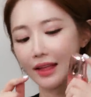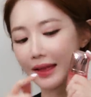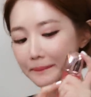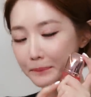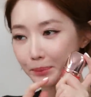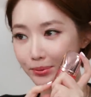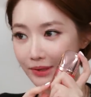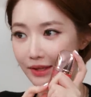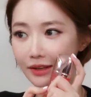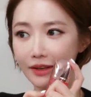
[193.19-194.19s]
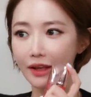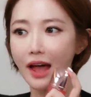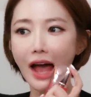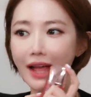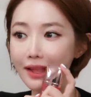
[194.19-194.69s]
앰플이
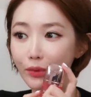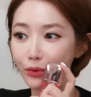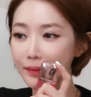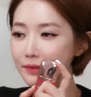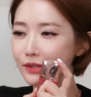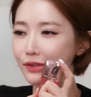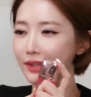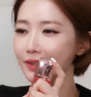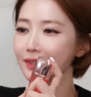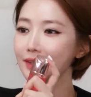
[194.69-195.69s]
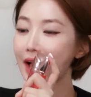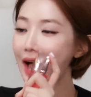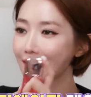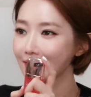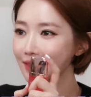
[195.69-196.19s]
하나로 합쳐져 있는
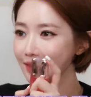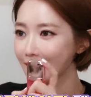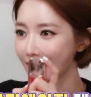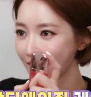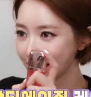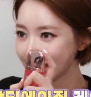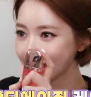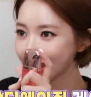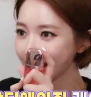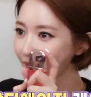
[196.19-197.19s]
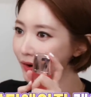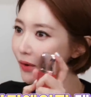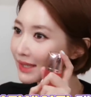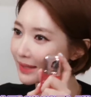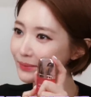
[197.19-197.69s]
안티에이징 케어
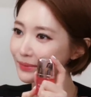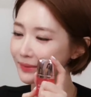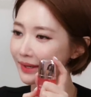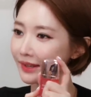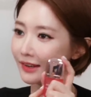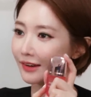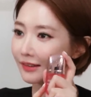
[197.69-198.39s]
화장품이에요.